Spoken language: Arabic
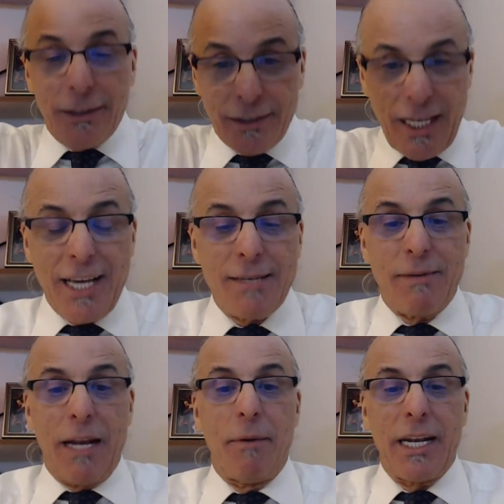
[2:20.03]
الطقس
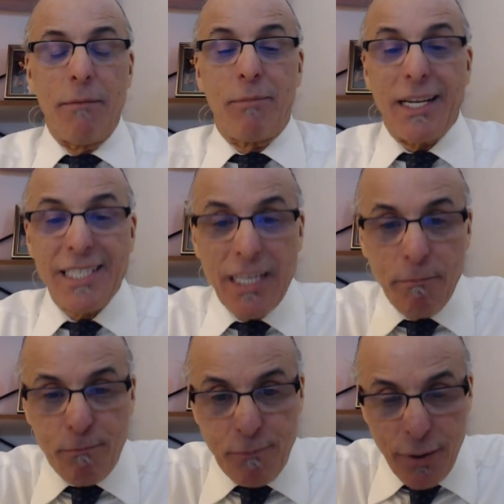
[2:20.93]
تاع المغرب
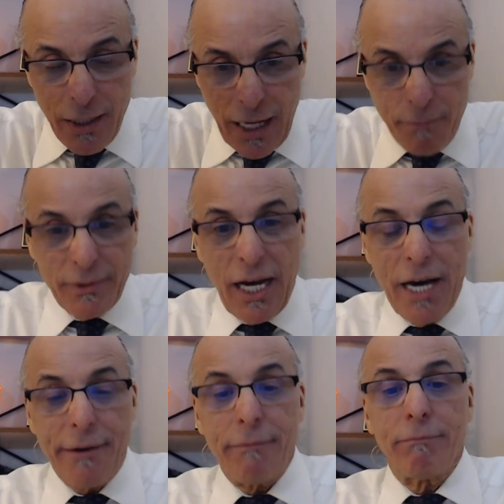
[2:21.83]
كتصب الامطار